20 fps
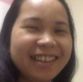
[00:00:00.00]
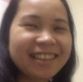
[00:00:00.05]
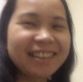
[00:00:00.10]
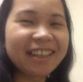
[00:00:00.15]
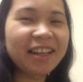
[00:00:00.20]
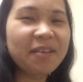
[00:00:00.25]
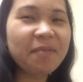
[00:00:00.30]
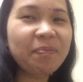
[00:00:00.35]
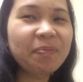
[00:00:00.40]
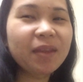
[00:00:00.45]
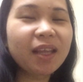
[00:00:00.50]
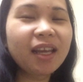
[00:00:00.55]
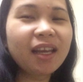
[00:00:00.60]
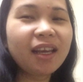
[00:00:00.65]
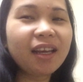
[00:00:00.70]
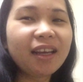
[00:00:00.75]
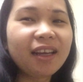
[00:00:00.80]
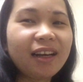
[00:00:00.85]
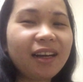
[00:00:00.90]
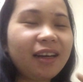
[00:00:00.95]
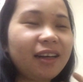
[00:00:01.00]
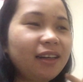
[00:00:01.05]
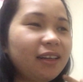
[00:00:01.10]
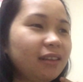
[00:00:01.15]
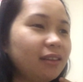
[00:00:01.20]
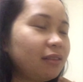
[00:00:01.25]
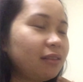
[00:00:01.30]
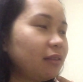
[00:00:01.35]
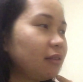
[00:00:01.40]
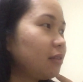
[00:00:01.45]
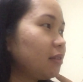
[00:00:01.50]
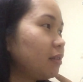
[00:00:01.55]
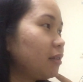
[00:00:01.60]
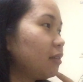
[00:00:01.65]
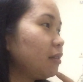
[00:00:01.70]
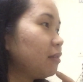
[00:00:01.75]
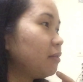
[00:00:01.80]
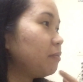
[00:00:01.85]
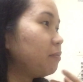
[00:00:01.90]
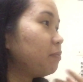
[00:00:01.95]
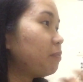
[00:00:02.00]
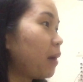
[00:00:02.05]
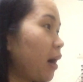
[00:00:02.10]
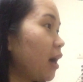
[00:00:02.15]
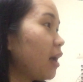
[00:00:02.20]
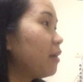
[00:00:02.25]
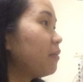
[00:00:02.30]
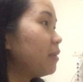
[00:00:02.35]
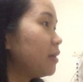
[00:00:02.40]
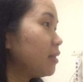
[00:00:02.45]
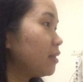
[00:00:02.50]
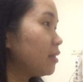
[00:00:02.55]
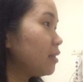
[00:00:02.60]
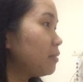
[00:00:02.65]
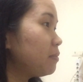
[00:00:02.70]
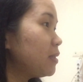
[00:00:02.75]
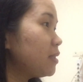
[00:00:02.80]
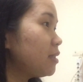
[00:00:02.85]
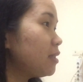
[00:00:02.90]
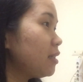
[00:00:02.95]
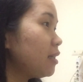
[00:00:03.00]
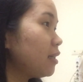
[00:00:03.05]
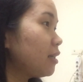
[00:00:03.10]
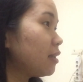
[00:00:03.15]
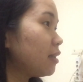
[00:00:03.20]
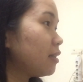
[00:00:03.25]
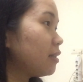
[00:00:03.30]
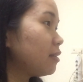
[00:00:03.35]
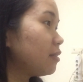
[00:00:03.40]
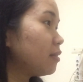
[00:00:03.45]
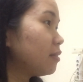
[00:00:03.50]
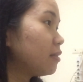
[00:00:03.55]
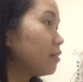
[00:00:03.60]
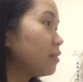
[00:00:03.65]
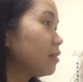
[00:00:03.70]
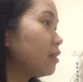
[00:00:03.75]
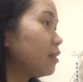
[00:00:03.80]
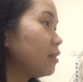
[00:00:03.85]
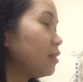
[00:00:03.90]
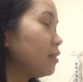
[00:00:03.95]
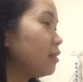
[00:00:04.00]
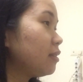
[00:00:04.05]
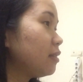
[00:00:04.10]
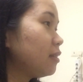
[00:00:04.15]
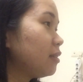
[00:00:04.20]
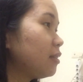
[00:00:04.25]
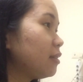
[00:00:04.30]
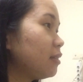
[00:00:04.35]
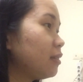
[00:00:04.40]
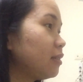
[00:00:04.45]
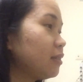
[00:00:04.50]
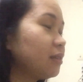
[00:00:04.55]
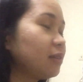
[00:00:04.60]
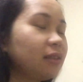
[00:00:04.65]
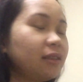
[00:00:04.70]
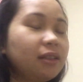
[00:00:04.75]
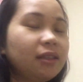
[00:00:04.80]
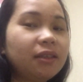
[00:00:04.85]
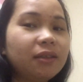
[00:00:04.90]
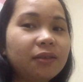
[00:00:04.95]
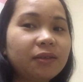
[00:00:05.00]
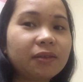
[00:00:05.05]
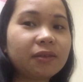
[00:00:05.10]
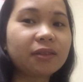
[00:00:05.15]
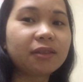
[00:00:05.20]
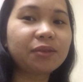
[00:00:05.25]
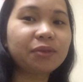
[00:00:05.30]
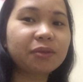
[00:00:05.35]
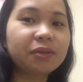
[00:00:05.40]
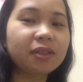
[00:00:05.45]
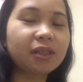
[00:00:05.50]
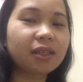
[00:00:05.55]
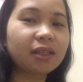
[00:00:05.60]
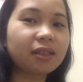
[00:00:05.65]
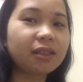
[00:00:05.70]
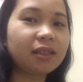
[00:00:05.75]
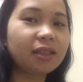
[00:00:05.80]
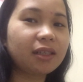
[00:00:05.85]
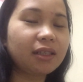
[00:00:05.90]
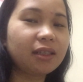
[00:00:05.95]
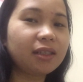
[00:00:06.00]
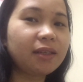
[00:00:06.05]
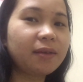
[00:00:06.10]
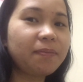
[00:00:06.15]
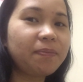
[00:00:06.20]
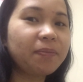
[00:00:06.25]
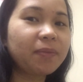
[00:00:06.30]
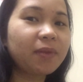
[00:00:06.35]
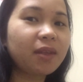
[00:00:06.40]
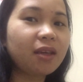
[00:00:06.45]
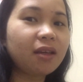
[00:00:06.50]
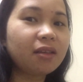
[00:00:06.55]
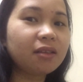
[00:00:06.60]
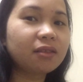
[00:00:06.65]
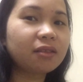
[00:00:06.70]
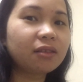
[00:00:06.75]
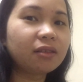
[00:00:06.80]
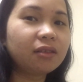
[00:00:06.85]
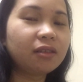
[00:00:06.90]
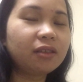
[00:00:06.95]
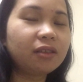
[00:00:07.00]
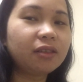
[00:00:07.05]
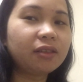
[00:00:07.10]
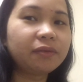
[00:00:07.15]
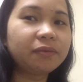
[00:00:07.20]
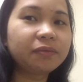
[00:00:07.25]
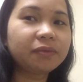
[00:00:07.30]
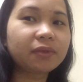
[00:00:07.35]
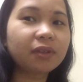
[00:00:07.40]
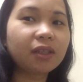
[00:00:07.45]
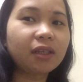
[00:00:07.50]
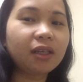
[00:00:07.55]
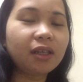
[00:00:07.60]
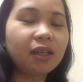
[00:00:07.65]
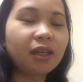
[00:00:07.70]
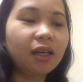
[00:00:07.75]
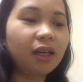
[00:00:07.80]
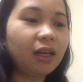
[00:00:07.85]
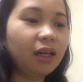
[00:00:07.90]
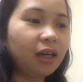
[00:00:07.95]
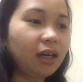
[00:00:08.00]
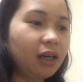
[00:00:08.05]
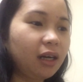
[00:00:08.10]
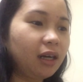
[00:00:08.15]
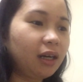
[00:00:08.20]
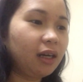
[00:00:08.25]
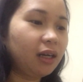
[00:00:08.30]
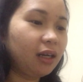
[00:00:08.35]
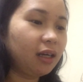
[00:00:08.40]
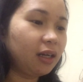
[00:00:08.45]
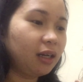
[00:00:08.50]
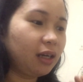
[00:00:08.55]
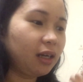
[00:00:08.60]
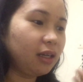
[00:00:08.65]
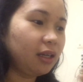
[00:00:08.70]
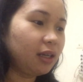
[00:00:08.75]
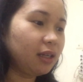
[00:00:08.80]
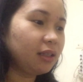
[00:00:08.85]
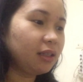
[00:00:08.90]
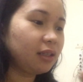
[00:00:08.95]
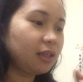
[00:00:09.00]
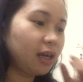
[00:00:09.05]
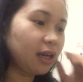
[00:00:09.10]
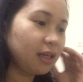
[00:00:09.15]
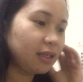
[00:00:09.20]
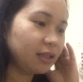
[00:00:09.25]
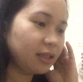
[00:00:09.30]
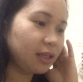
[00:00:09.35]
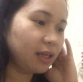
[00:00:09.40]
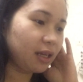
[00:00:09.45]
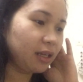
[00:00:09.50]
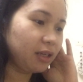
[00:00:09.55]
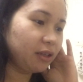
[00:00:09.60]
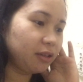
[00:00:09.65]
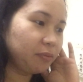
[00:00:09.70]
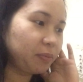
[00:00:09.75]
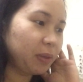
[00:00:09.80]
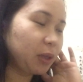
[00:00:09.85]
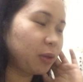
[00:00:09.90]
Yeter. Ah, bae bende biz ya oradan. Orada çok çekirdek yedim. So, uh, ayan guys, ngayon